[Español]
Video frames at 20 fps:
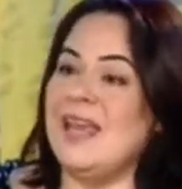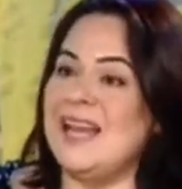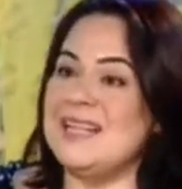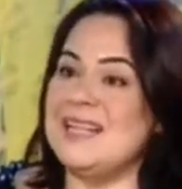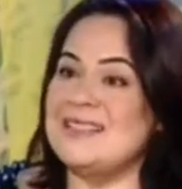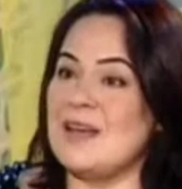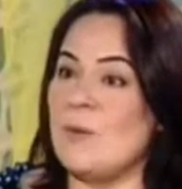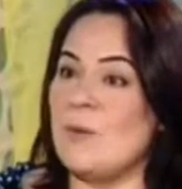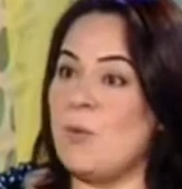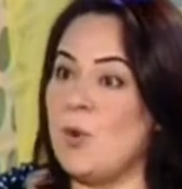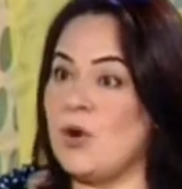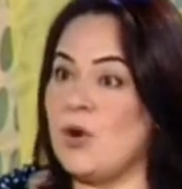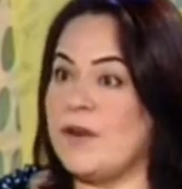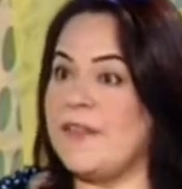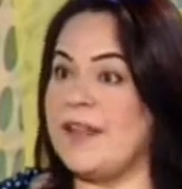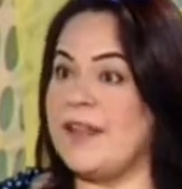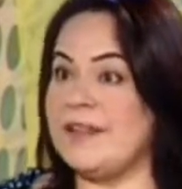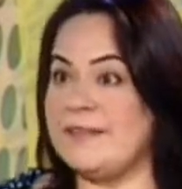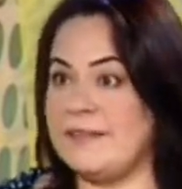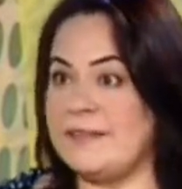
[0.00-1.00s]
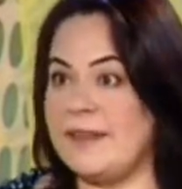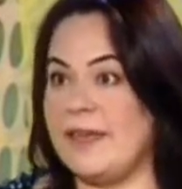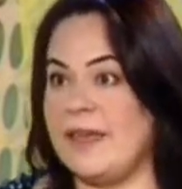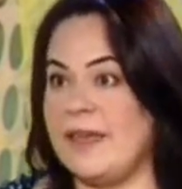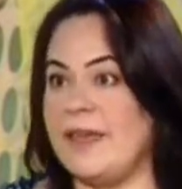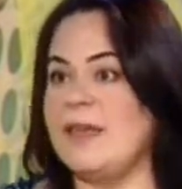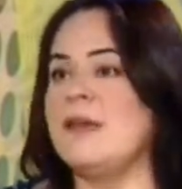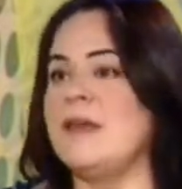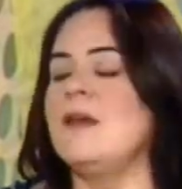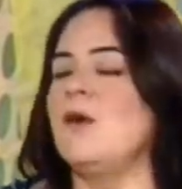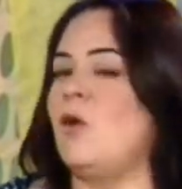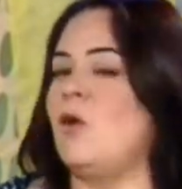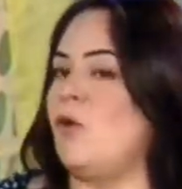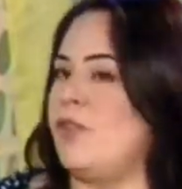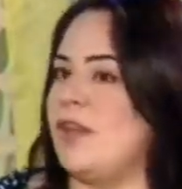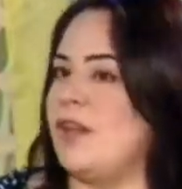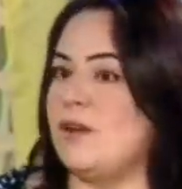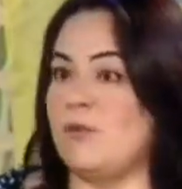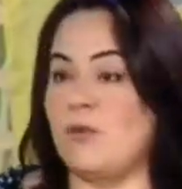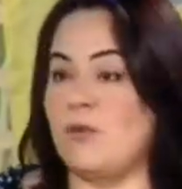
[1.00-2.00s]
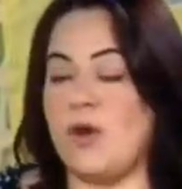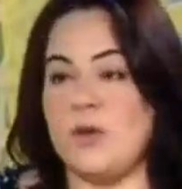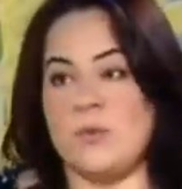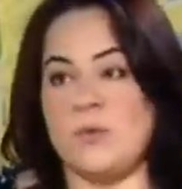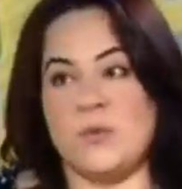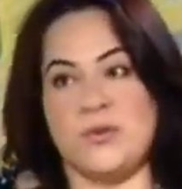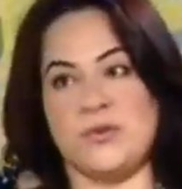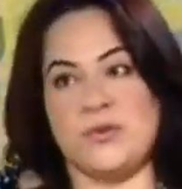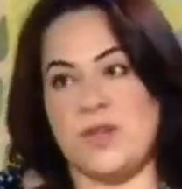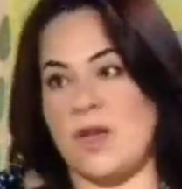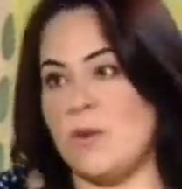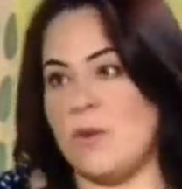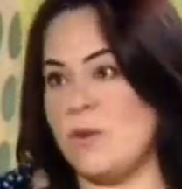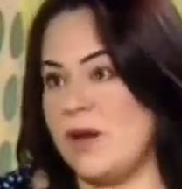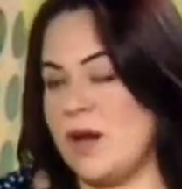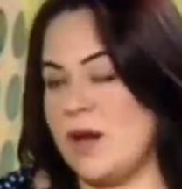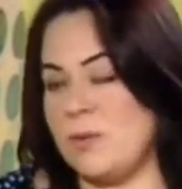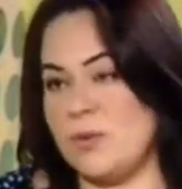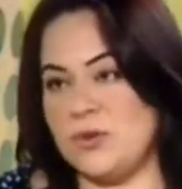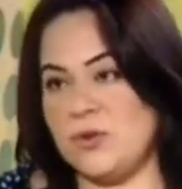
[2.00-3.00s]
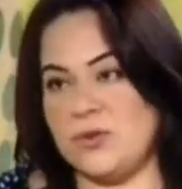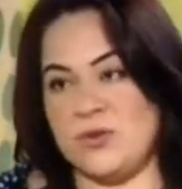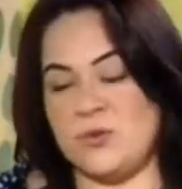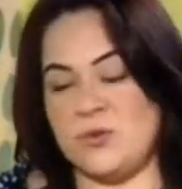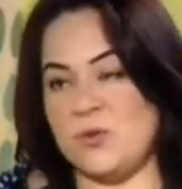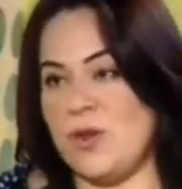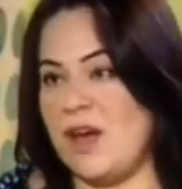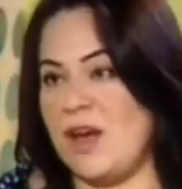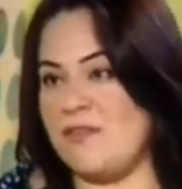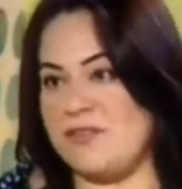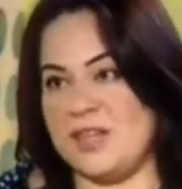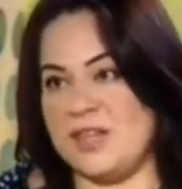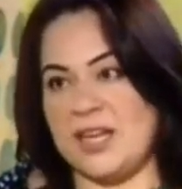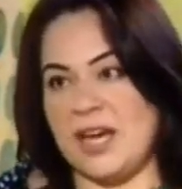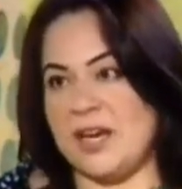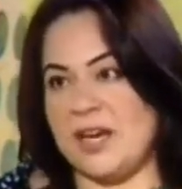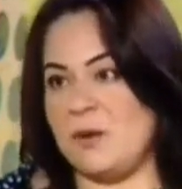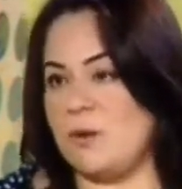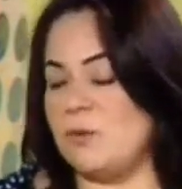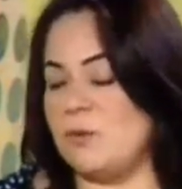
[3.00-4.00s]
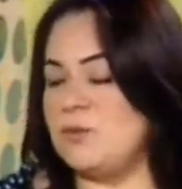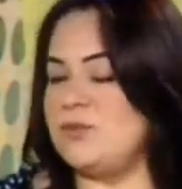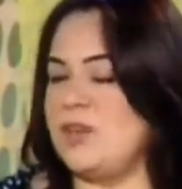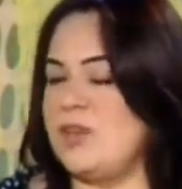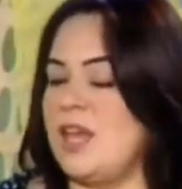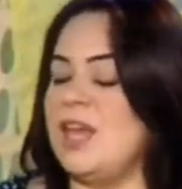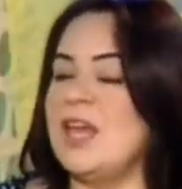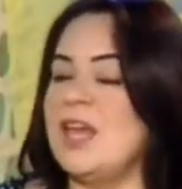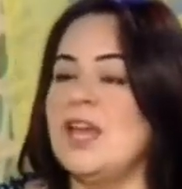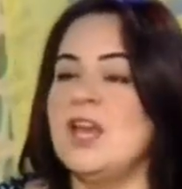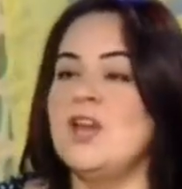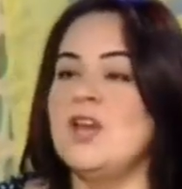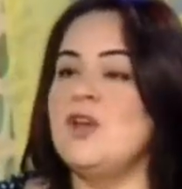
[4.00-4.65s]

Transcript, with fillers: el sabor del té o del roibus, que es un arbusto de Sudáfrica que no es un té,